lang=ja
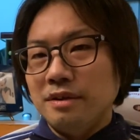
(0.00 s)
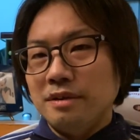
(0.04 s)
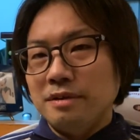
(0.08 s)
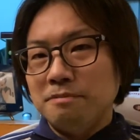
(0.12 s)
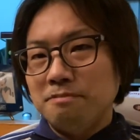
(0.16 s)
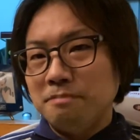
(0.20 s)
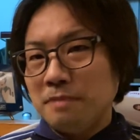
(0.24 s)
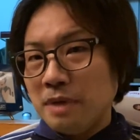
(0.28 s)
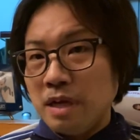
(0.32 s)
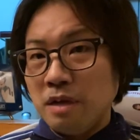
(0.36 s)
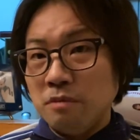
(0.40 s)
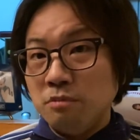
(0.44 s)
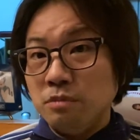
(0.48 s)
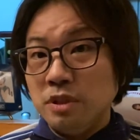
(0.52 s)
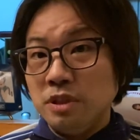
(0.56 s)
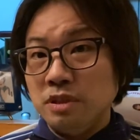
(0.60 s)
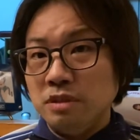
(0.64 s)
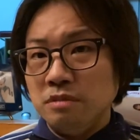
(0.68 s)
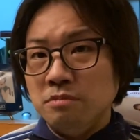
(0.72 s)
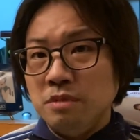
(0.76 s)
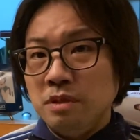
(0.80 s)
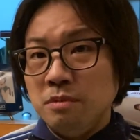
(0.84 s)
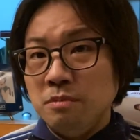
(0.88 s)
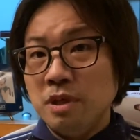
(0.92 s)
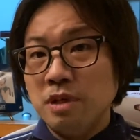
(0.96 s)
まあ見
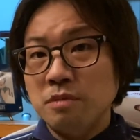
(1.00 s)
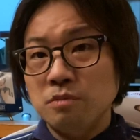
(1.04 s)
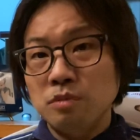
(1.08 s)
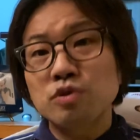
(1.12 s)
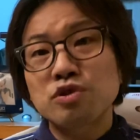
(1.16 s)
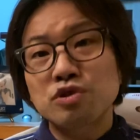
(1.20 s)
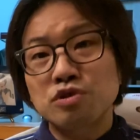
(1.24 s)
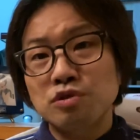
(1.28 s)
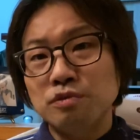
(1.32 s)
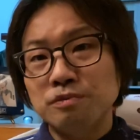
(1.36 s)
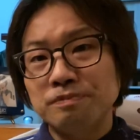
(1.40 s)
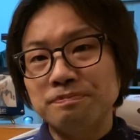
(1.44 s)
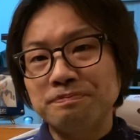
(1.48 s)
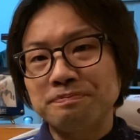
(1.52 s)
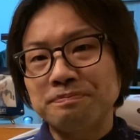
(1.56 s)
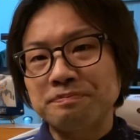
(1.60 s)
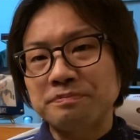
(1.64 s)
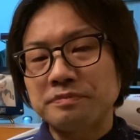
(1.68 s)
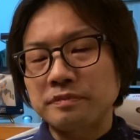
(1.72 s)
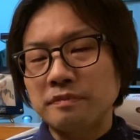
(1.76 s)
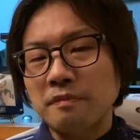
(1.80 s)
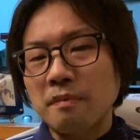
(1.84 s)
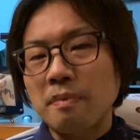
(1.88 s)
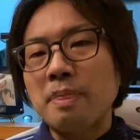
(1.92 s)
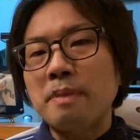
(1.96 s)
まもちろん
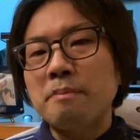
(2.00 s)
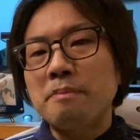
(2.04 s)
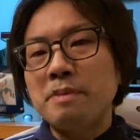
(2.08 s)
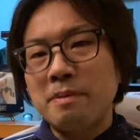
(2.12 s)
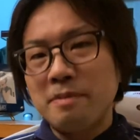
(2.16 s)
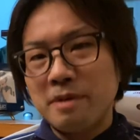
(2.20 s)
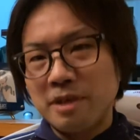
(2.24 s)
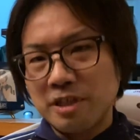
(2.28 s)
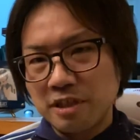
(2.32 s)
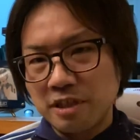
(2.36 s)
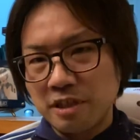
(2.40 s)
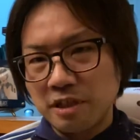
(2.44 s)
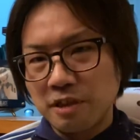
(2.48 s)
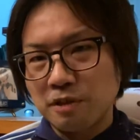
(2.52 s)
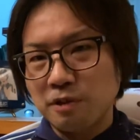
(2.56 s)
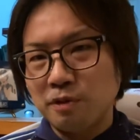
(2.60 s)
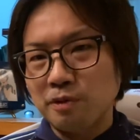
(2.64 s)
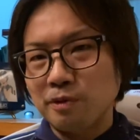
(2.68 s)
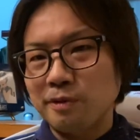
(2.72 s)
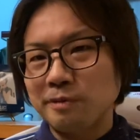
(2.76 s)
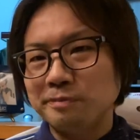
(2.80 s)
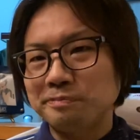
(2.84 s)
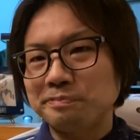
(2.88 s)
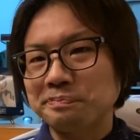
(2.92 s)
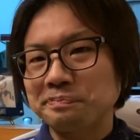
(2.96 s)
見ましたけ
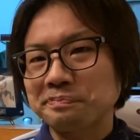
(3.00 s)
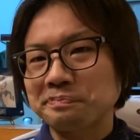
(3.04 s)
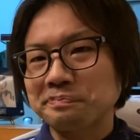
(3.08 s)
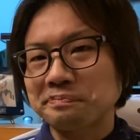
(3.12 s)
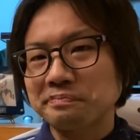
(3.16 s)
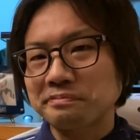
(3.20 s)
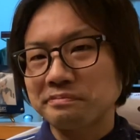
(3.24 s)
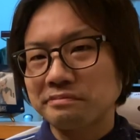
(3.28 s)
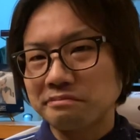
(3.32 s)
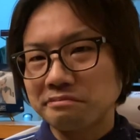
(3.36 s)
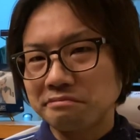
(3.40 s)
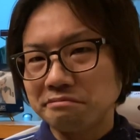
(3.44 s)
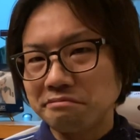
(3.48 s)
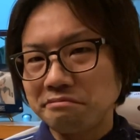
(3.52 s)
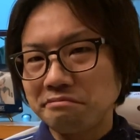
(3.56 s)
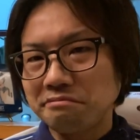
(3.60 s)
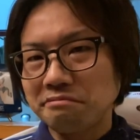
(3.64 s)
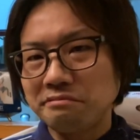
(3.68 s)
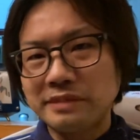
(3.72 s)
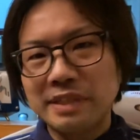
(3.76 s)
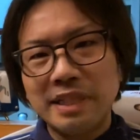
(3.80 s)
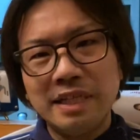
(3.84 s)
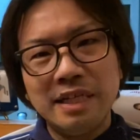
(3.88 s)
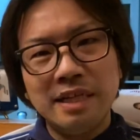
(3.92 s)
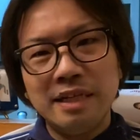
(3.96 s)
ど
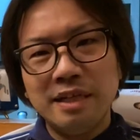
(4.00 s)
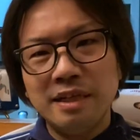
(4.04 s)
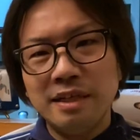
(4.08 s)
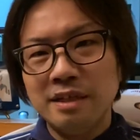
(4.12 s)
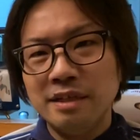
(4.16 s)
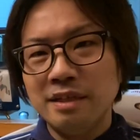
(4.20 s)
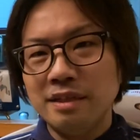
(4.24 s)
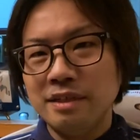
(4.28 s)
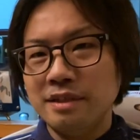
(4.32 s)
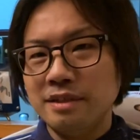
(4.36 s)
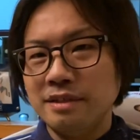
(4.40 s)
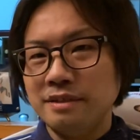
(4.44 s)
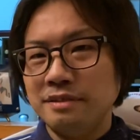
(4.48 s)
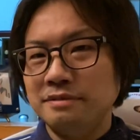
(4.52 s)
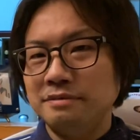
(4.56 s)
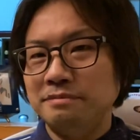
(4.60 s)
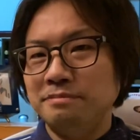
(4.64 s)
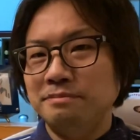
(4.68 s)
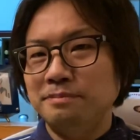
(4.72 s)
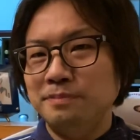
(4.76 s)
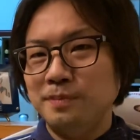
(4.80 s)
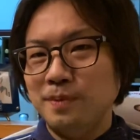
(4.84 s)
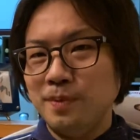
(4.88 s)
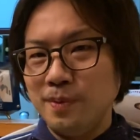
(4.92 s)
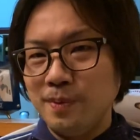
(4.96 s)
ああ
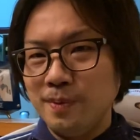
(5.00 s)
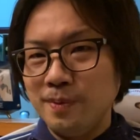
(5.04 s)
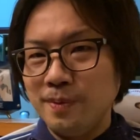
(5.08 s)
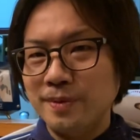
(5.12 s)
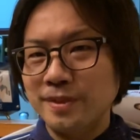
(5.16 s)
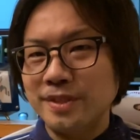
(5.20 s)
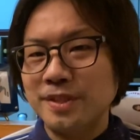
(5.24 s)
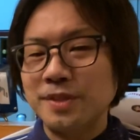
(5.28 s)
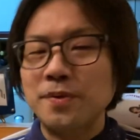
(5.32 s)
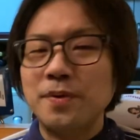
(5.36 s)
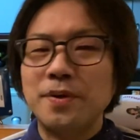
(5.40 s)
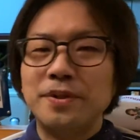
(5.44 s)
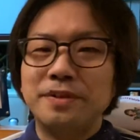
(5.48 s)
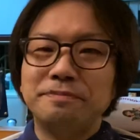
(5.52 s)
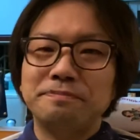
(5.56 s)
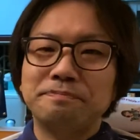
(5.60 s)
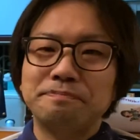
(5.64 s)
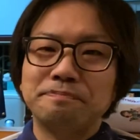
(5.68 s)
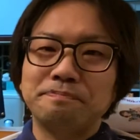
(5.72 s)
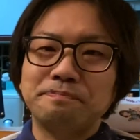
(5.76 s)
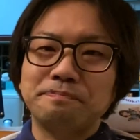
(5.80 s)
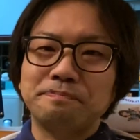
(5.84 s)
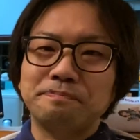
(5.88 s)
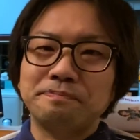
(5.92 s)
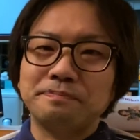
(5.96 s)
もうすごい、
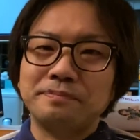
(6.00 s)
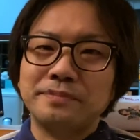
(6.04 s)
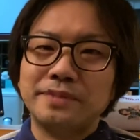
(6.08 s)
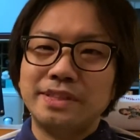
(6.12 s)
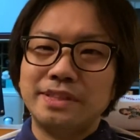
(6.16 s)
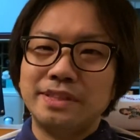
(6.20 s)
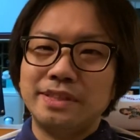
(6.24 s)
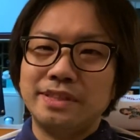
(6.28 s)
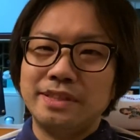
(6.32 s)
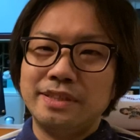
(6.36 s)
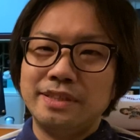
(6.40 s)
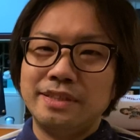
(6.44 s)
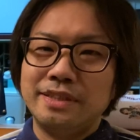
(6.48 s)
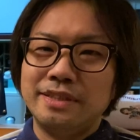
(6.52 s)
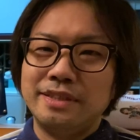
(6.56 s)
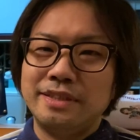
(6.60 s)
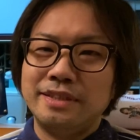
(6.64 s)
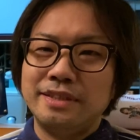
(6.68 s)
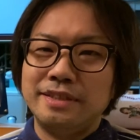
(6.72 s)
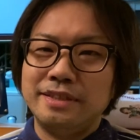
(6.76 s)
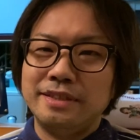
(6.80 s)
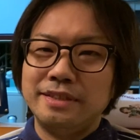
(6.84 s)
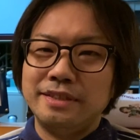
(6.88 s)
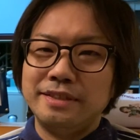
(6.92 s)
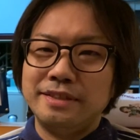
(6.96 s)

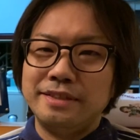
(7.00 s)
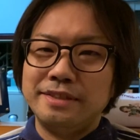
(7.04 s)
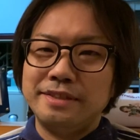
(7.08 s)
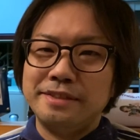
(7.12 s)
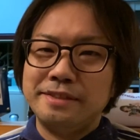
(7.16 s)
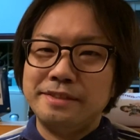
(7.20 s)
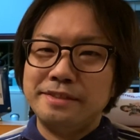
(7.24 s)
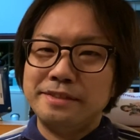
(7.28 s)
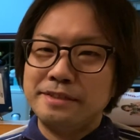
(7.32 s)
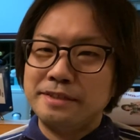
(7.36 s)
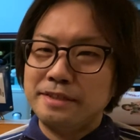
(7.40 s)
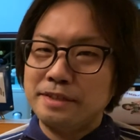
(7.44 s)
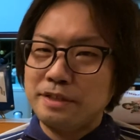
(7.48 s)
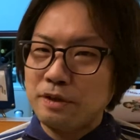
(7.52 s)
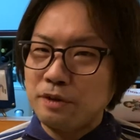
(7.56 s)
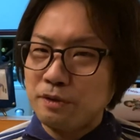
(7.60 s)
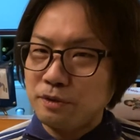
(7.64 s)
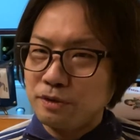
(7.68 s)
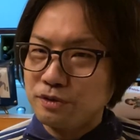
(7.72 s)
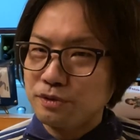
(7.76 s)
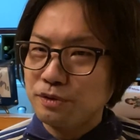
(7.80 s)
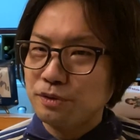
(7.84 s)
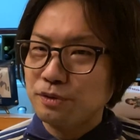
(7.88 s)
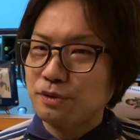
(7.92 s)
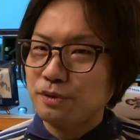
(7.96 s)
えー、
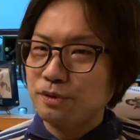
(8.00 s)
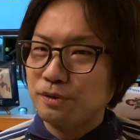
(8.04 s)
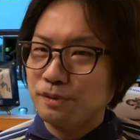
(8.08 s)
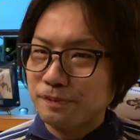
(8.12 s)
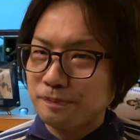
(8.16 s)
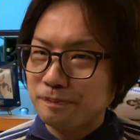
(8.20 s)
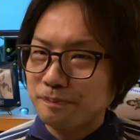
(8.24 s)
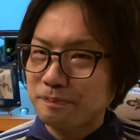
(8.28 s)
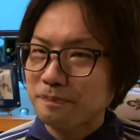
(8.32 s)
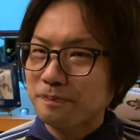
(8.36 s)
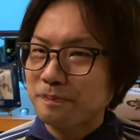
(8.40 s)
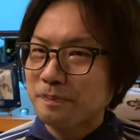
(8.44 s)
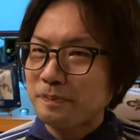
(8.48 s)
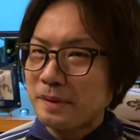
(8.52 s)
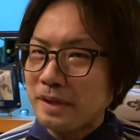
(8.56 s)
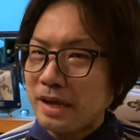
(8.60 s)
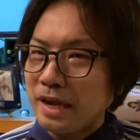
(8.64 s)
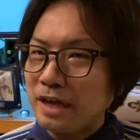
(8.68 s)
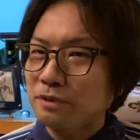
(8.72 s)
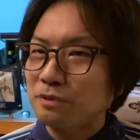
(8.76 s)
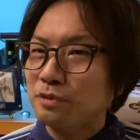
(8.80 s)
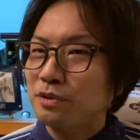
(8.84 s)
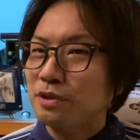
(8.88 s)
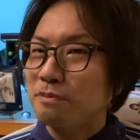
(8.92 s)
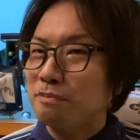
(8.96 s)
ちょっと
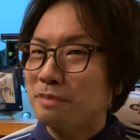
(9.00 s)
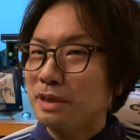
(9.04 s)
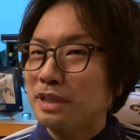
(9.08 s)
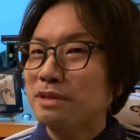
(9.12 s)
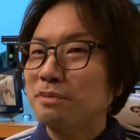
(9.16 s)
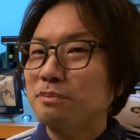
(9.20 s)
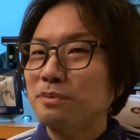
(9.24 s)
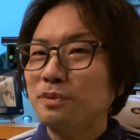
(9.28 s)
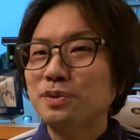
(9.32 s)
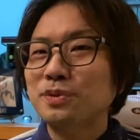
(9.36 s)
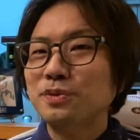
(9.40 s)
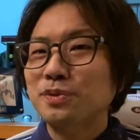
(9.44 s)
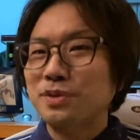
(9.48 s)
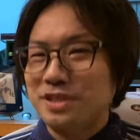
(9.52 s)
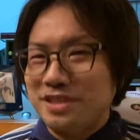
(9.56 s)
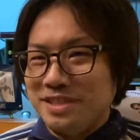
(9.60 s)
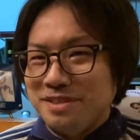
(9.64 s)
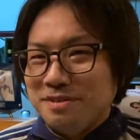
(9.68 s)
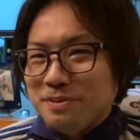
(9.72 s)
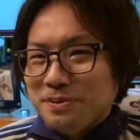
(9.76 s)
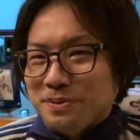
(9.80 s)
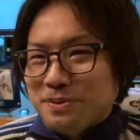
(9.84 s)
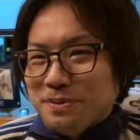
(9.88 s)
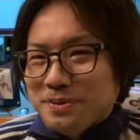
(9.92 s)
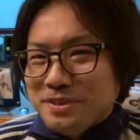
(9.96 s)
後でまたもう少し
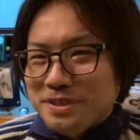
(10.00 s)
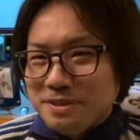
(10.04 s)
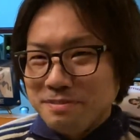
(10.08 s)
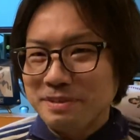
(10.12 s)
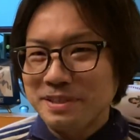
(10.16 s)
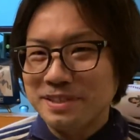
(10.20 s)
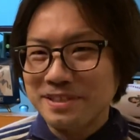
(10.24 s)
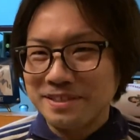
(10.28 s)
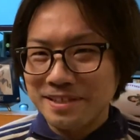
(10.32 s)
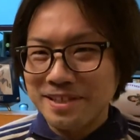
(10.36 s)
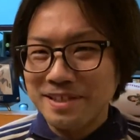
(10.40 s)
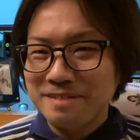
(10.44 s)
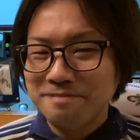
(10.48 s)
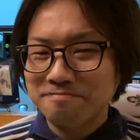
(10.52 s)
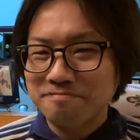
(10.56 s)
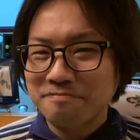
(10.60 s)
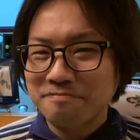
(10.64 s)
補足しますね。